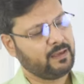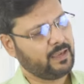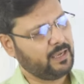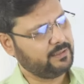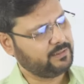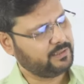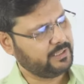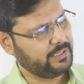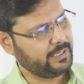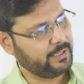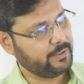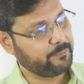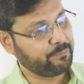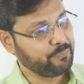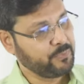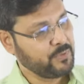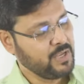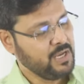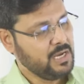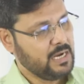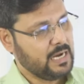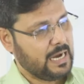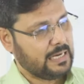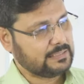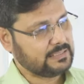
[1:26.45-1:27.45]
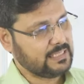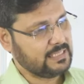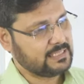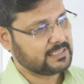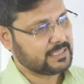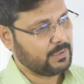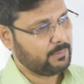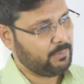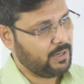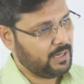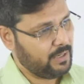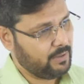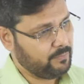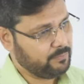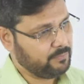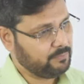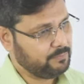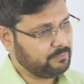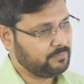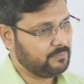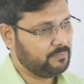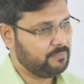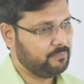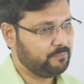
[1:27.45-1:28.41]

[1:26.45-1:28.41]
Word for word: कहते हैं अच्छा जब हम